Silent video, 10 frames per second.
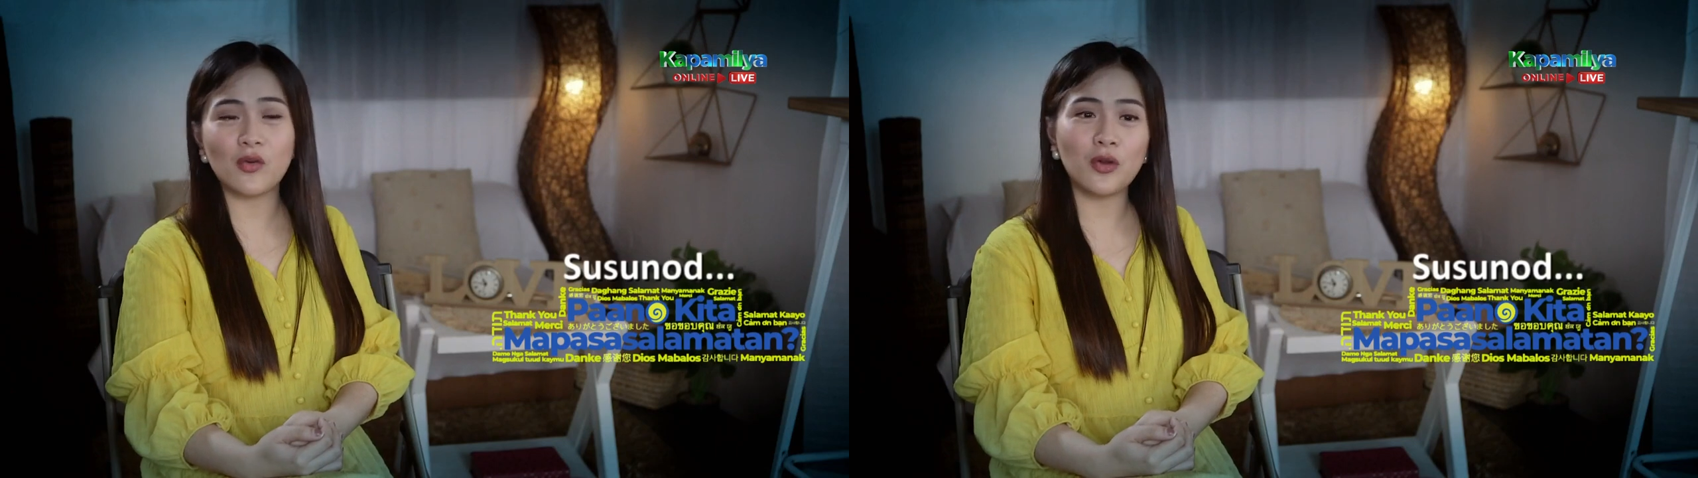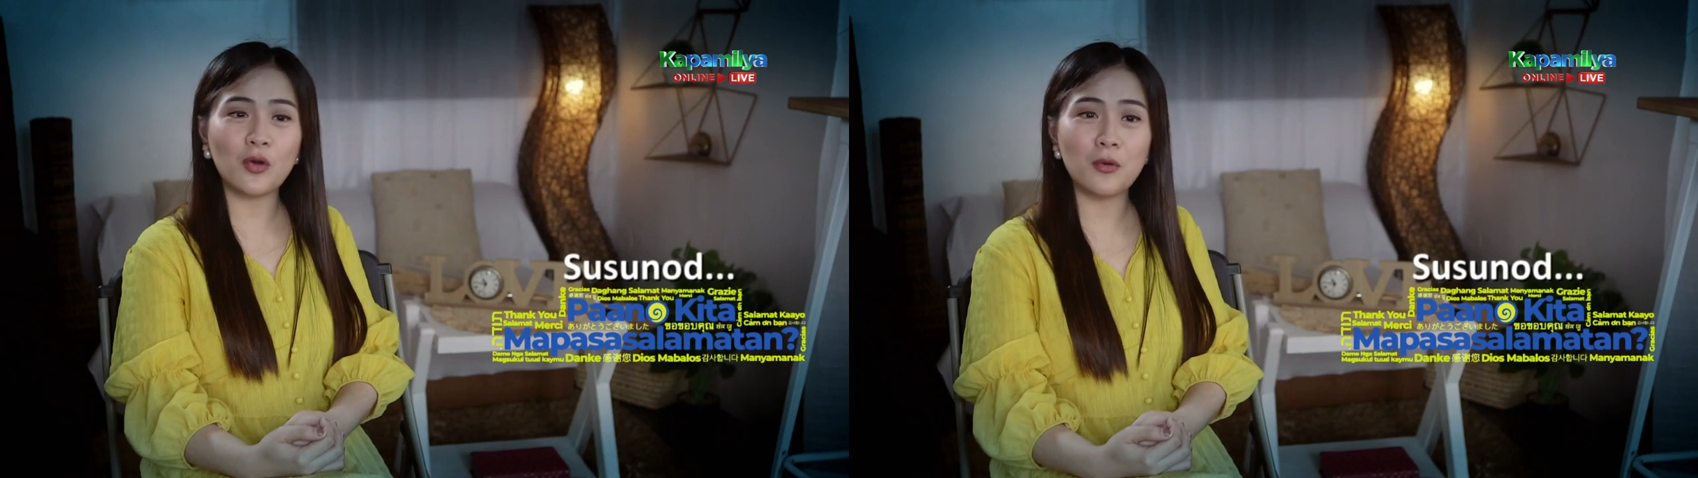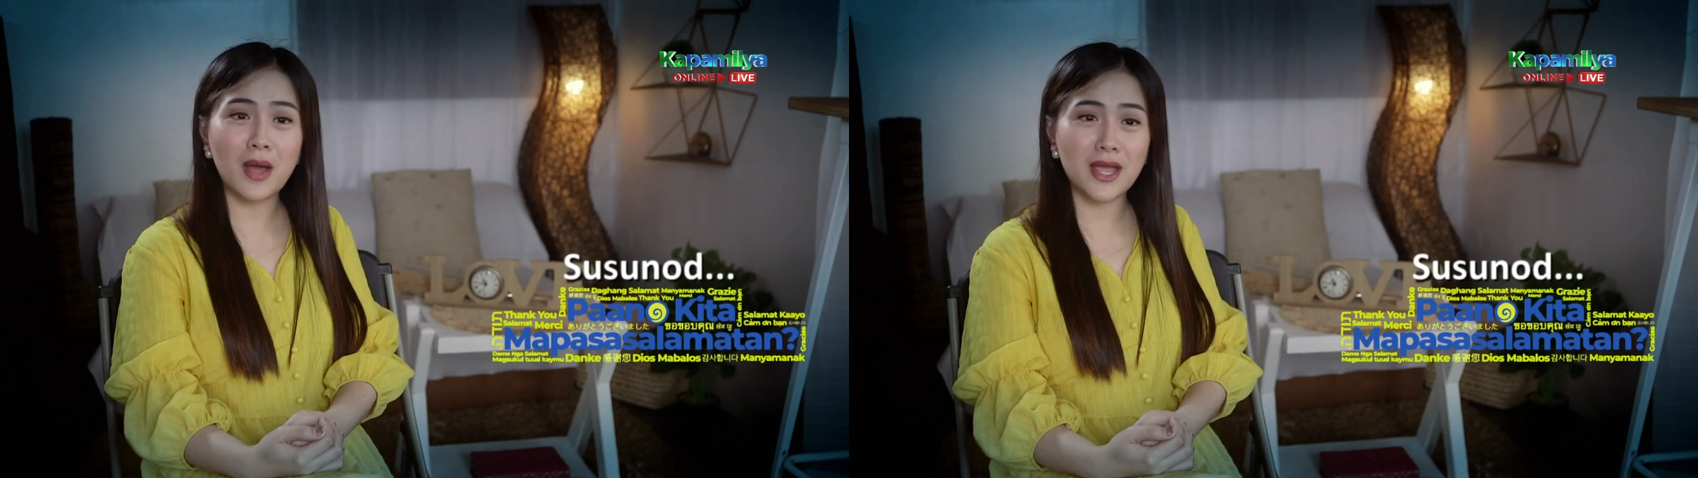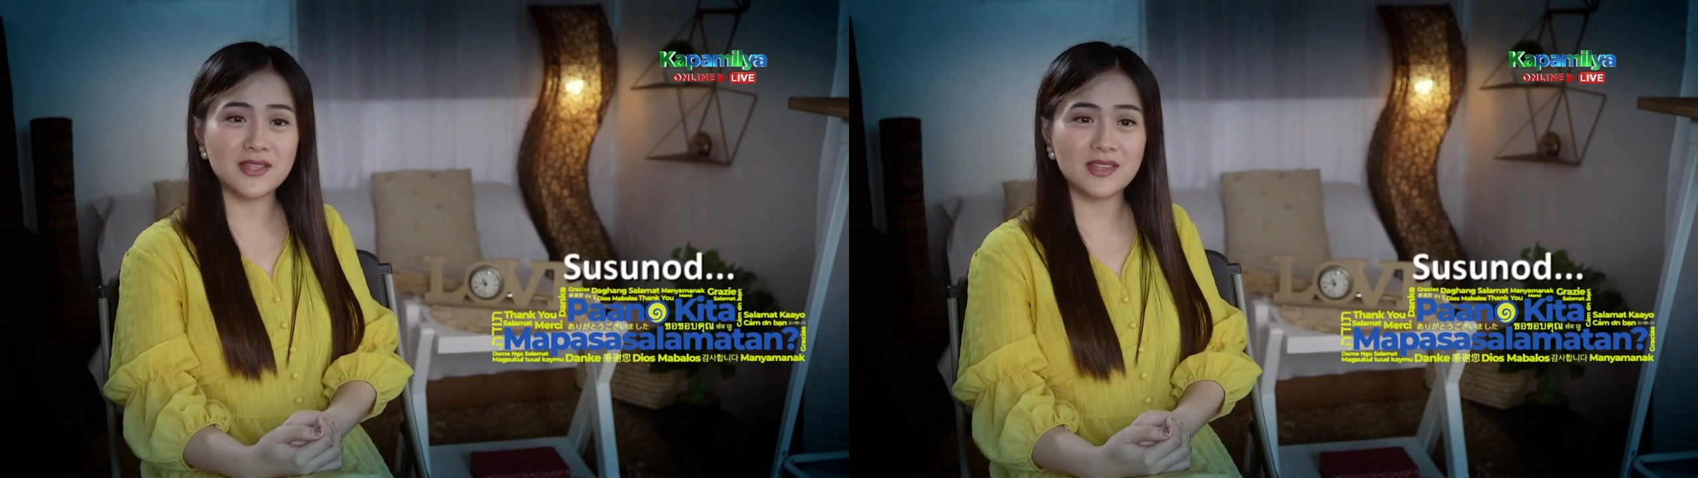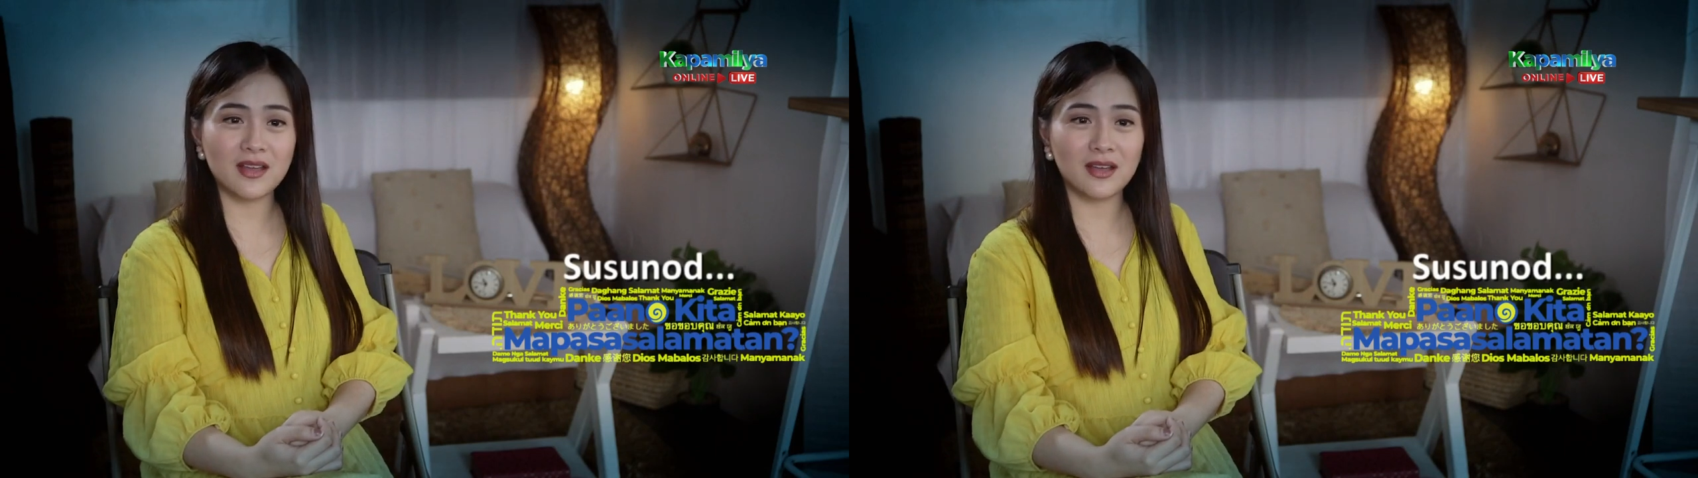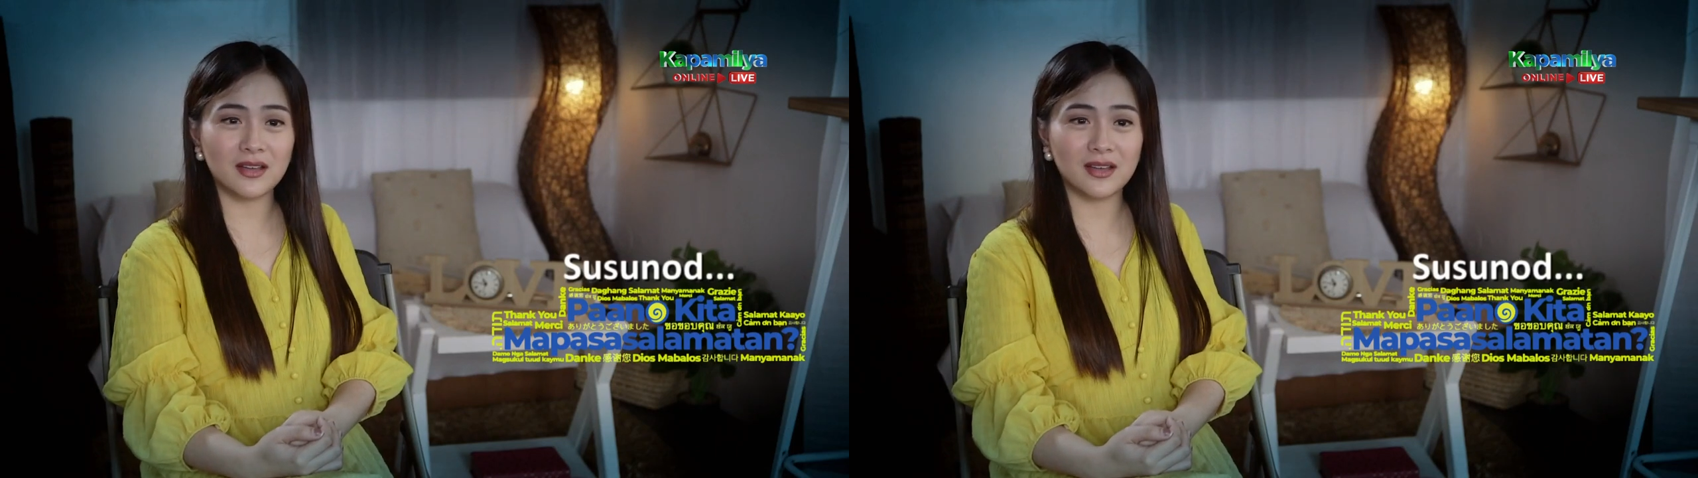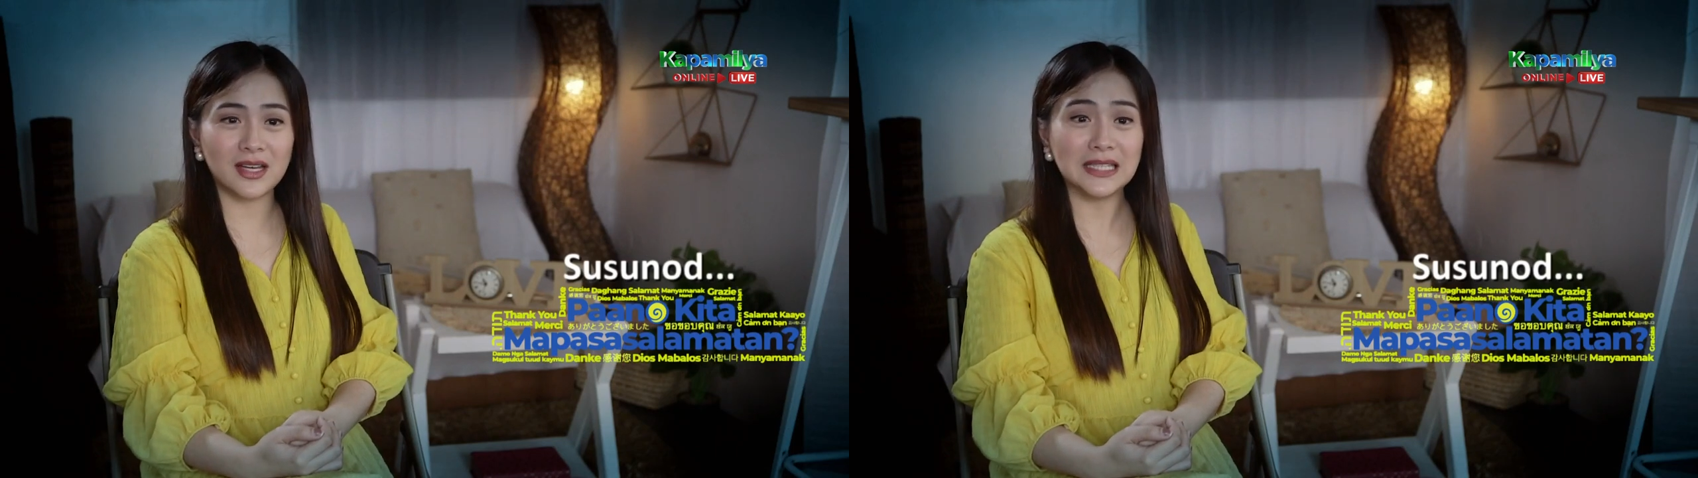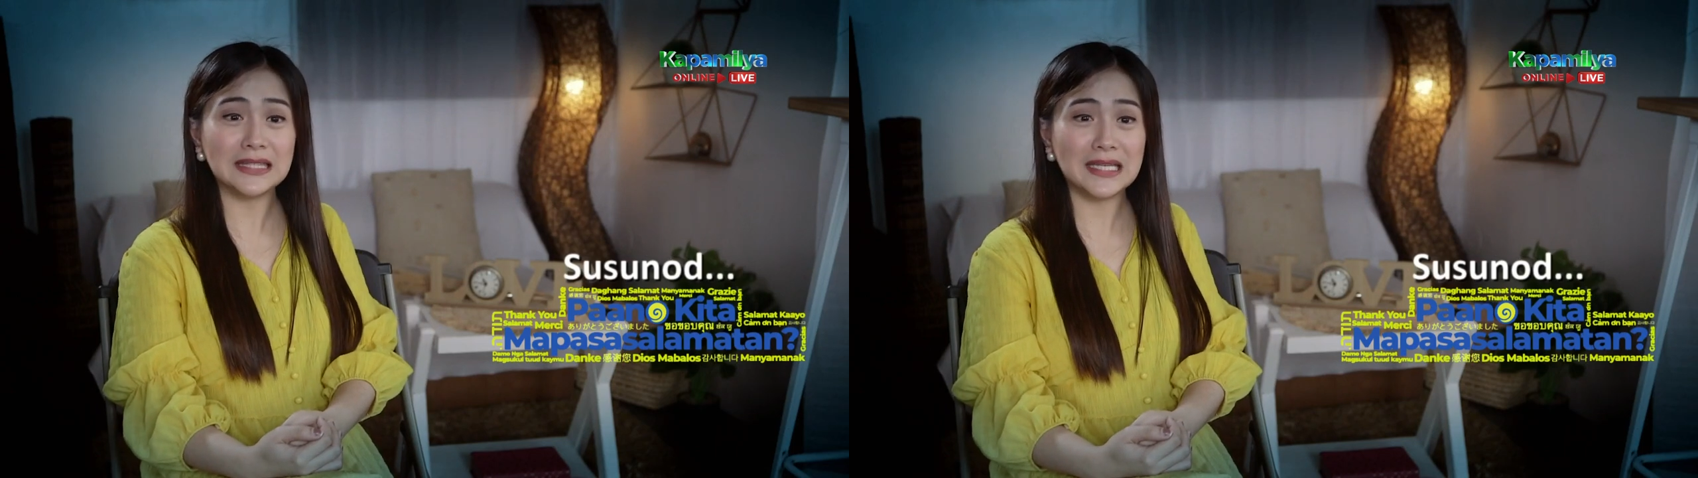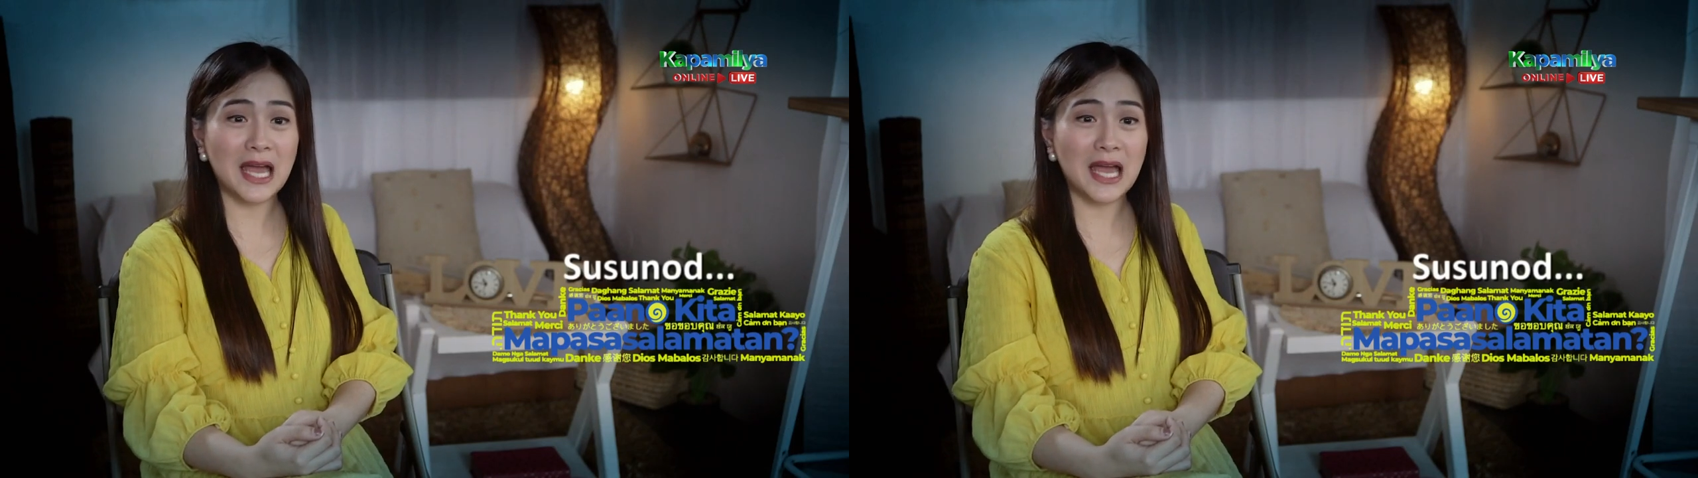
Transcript: ko na kumain sa kantin